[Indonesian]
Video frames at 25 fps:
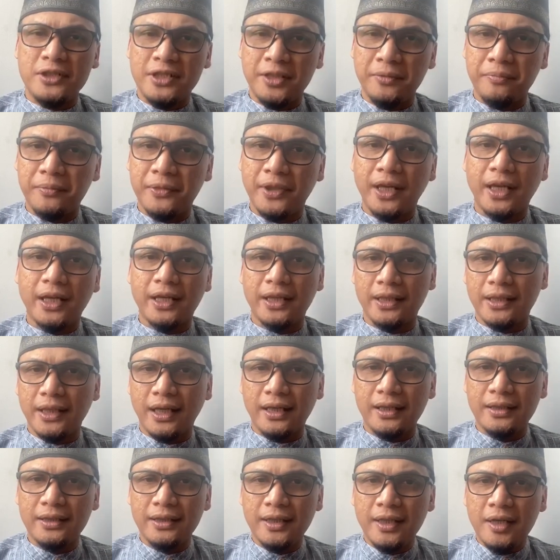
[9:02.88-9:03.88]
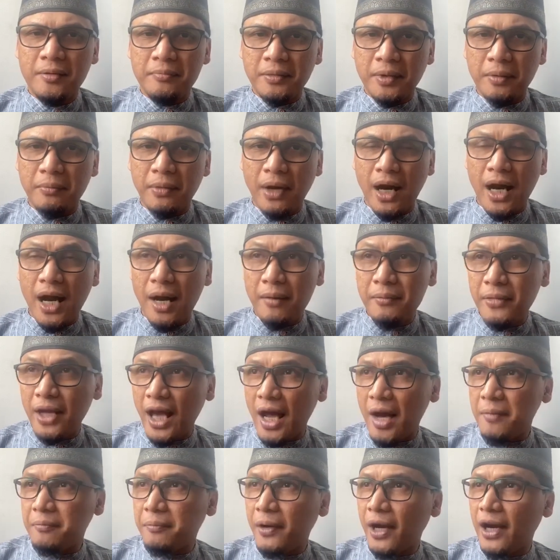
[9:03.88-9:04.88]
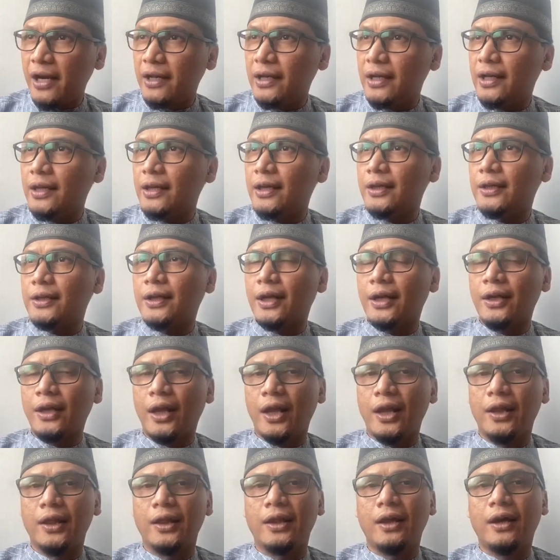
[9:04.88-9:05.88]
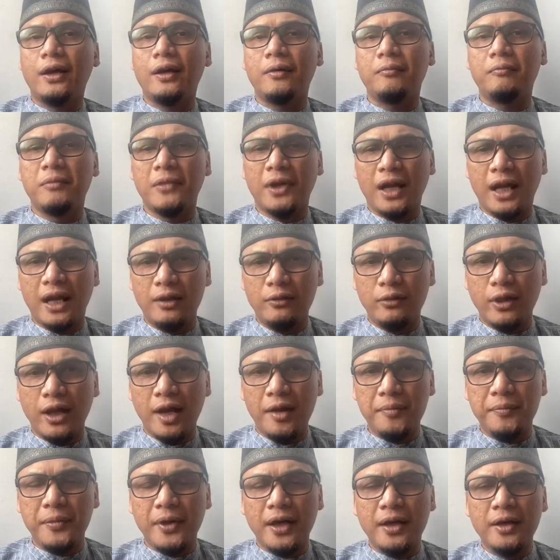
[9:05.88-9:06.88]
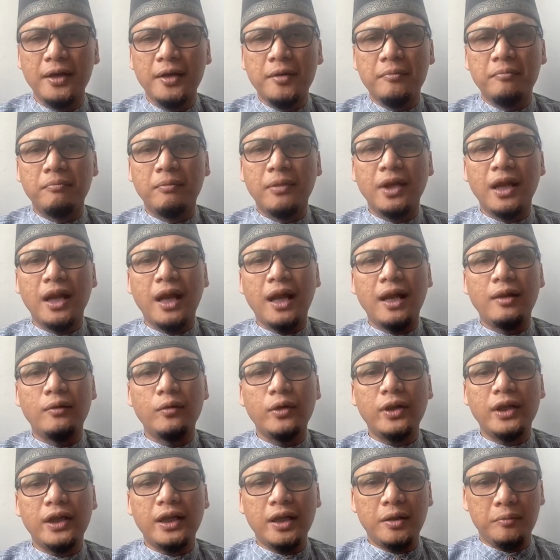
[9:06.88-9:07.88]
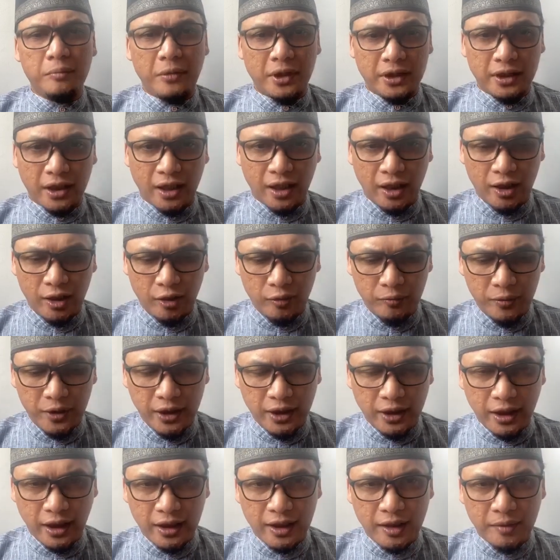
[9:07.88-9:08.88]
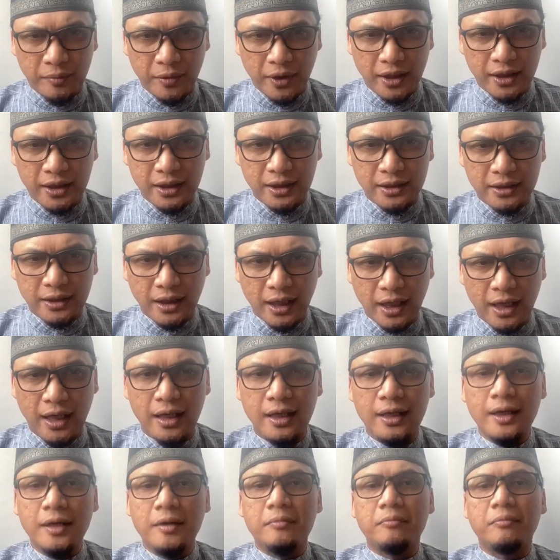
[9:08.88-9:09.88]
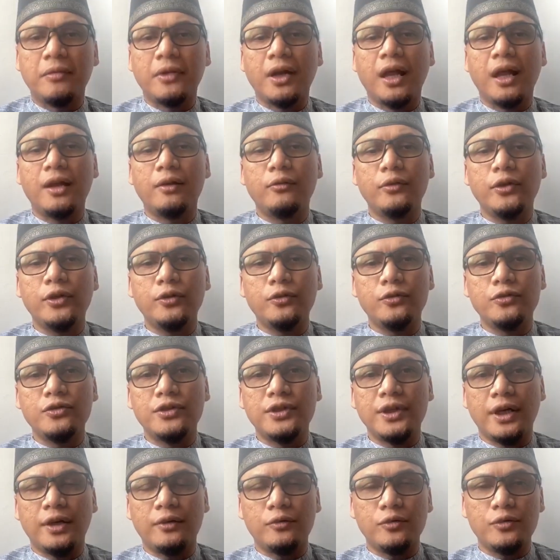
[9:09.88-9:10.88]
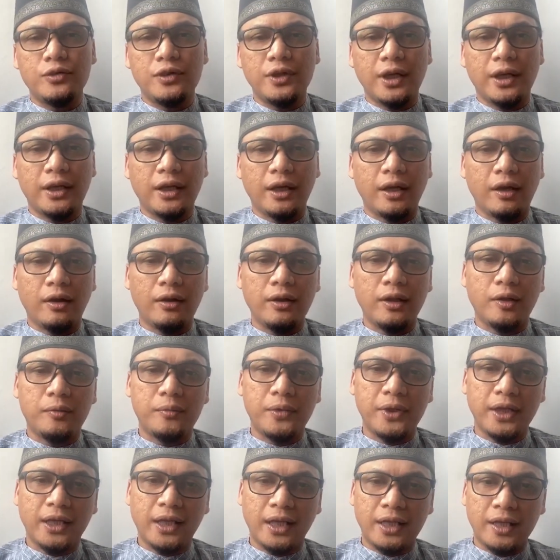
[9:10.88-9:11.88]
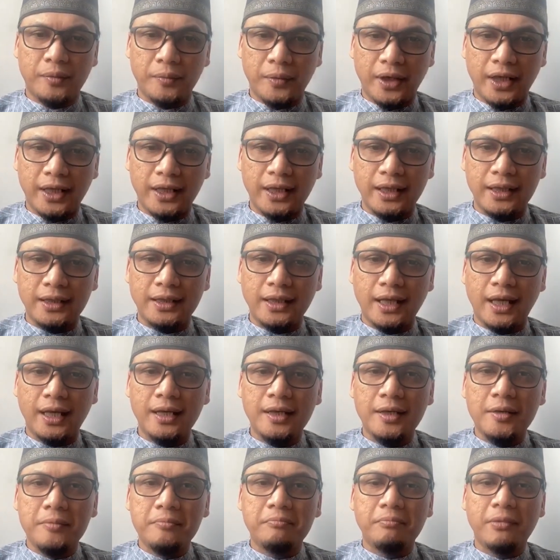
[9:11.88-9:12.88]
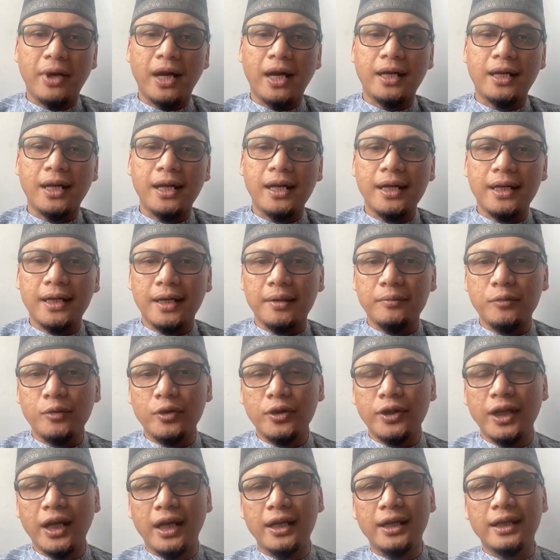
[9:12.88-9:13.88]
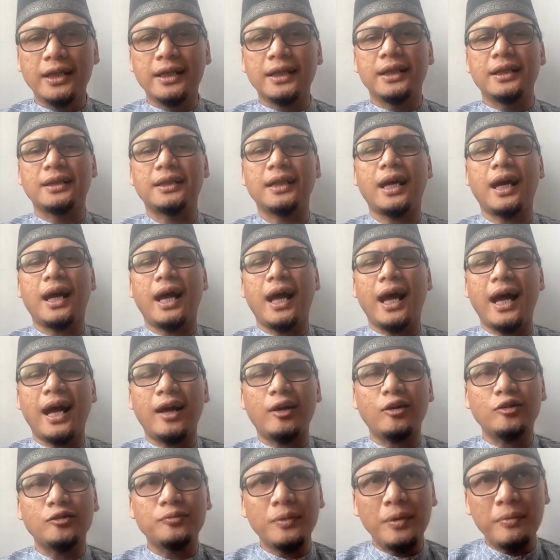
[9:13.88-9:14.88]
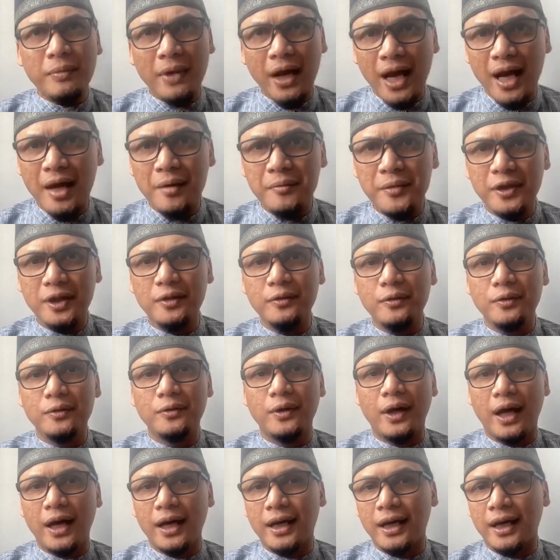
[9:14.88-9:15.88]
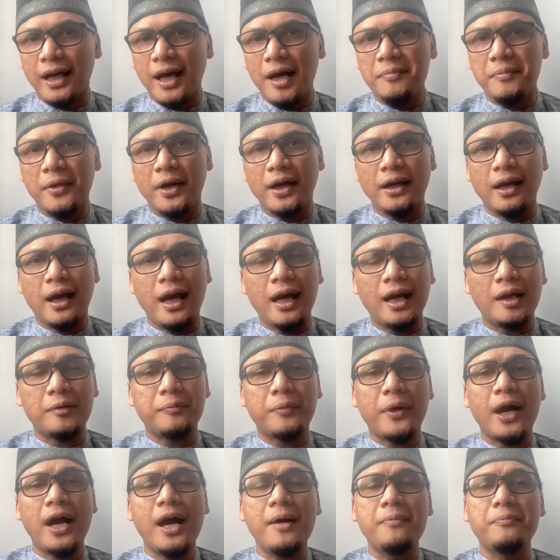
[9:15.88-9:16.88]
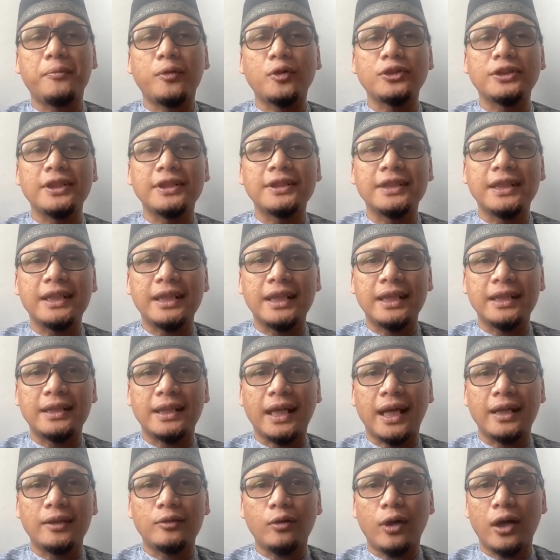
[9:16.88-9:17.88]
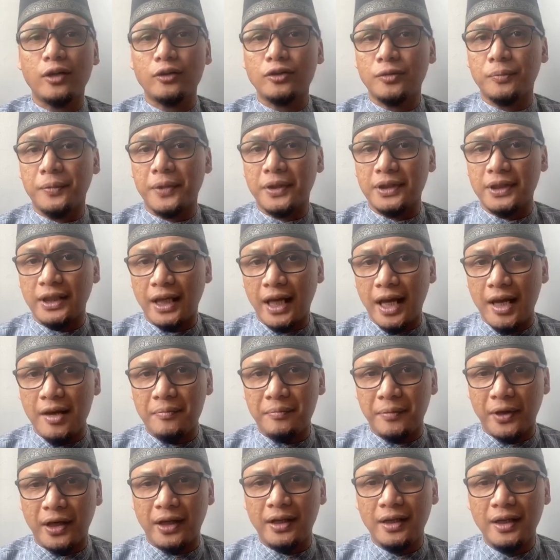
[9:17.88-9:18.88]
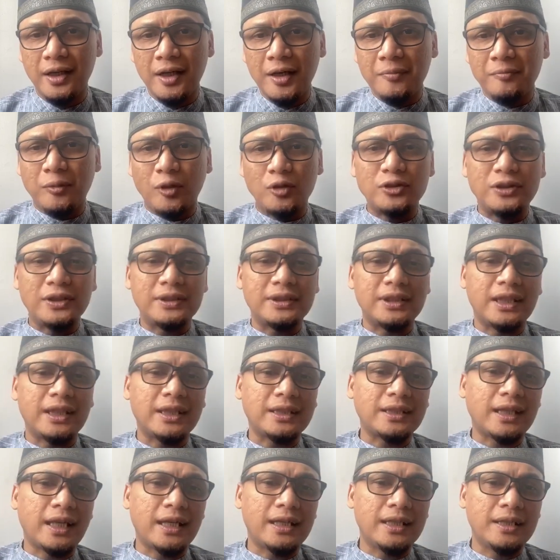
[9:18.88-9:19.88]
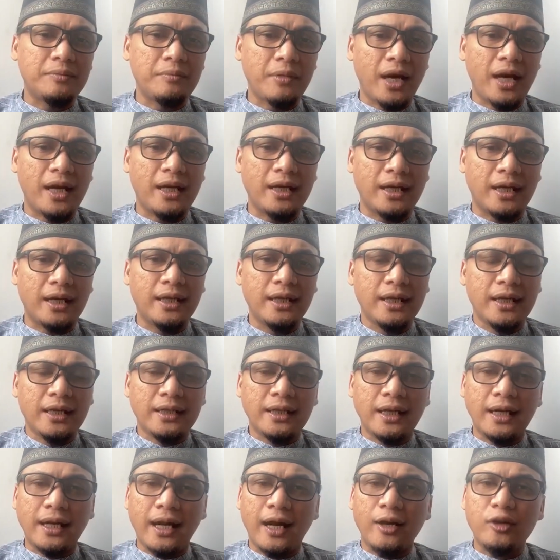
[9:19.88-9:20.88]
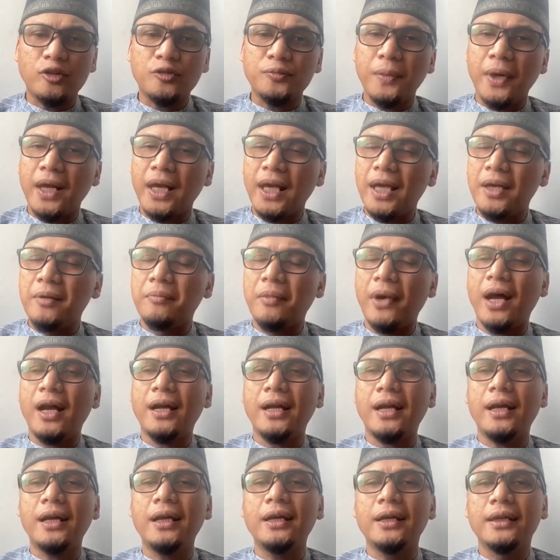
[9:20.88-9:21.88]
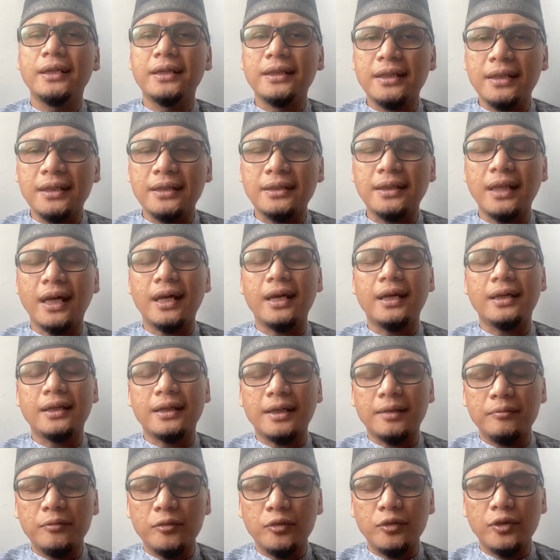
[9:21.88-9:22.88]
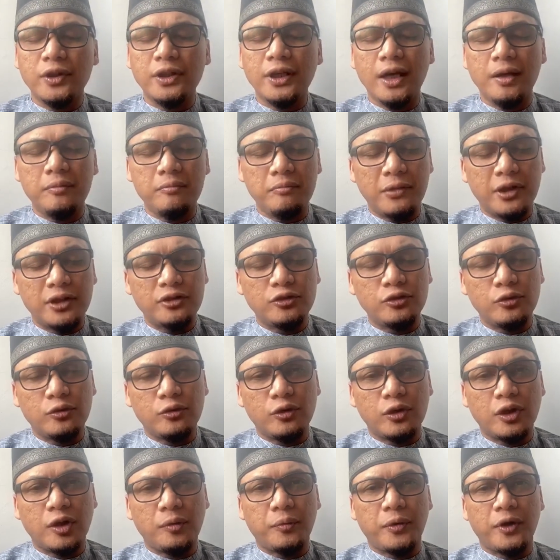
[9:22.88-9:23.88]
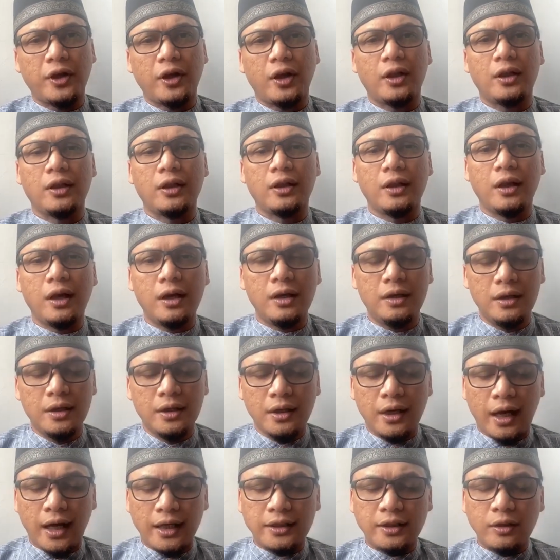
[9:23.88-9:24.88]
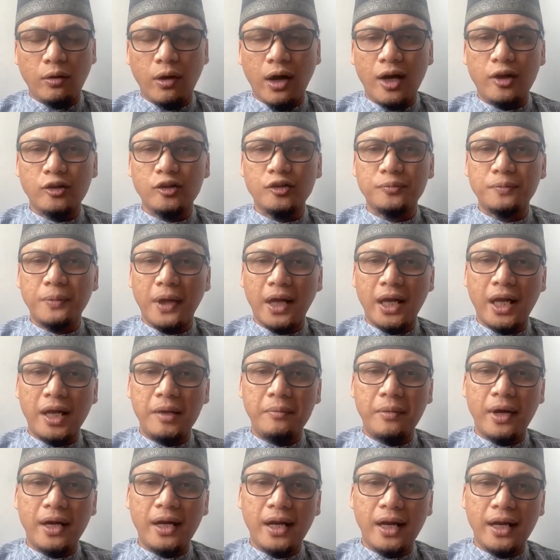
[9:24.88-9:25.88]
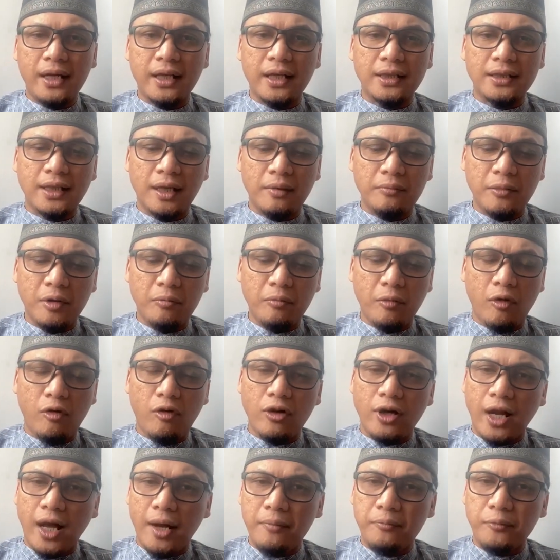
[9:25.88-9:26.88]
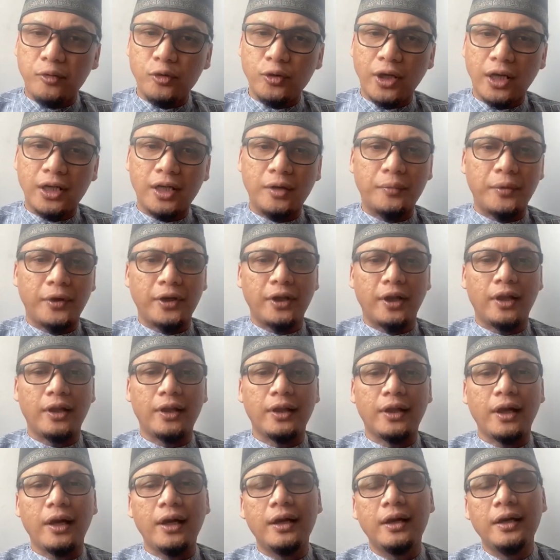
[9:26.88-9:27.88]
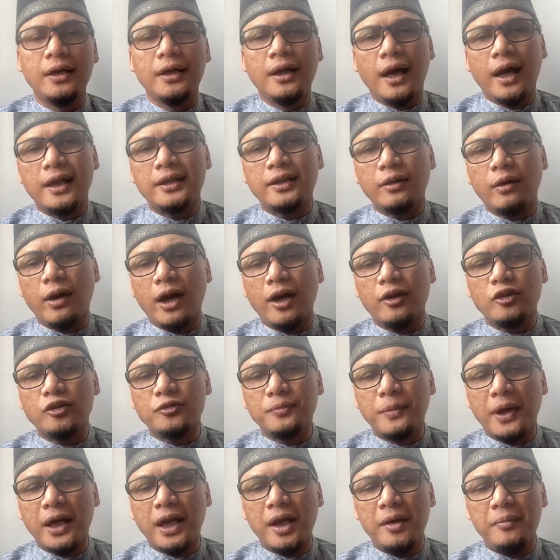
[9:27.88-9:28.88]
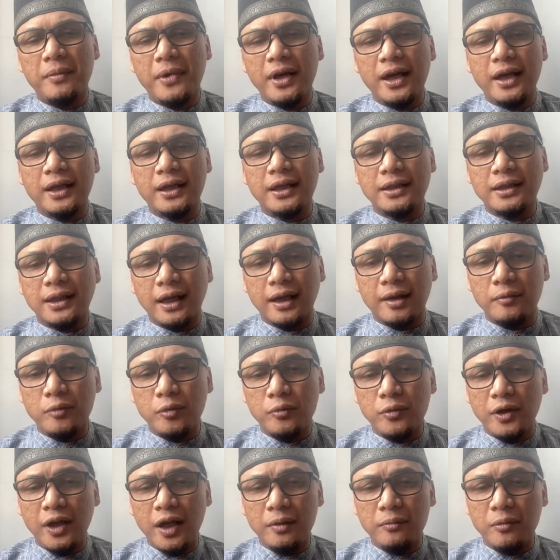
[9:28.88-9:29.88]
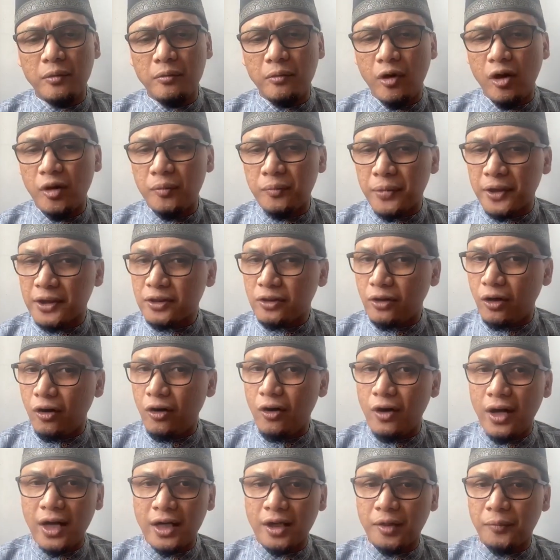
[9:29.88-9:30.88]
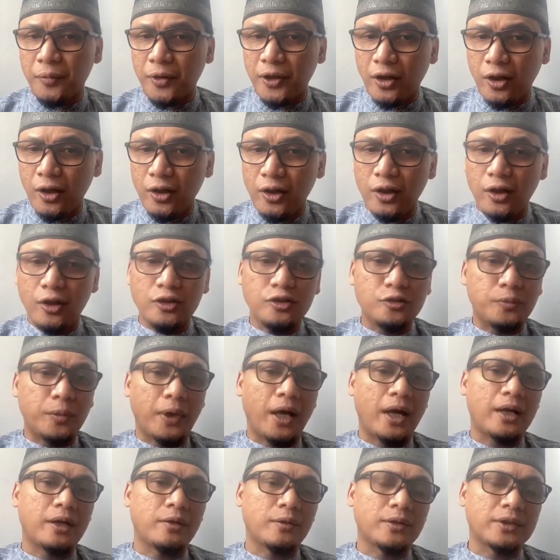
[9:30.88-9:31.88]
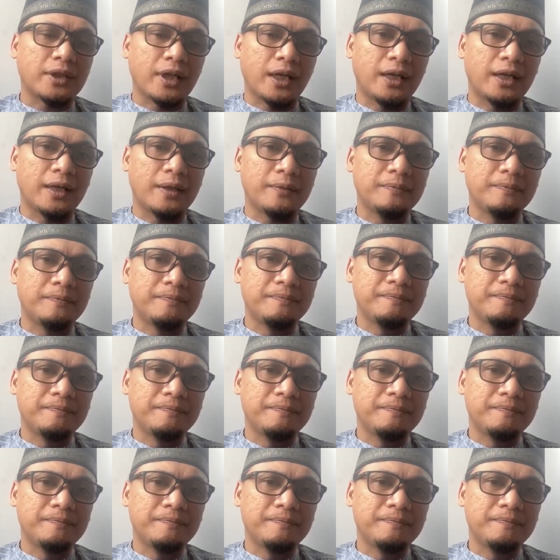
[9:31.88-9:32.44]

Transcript: pencipta kita, memahami apa yang diinginkan Allah melalui apa? Melalui nikmat yang Allah berikan kepada kita, melalui ujian-ujian yang Allah berikan kepada kita, maka kemudian kita harus memahami dulu agar apa? Agar paham posisi kita itu harus seperti apa, posisi kita di mana dan harus bagaimana kita kemudian bersyukur kepada Allah atau harus bagaimana kita memohon ampunan kepada Allah atau harus bagaimana kita kemudian memohon pertolongan kepada Allah Subhanahu wa taala.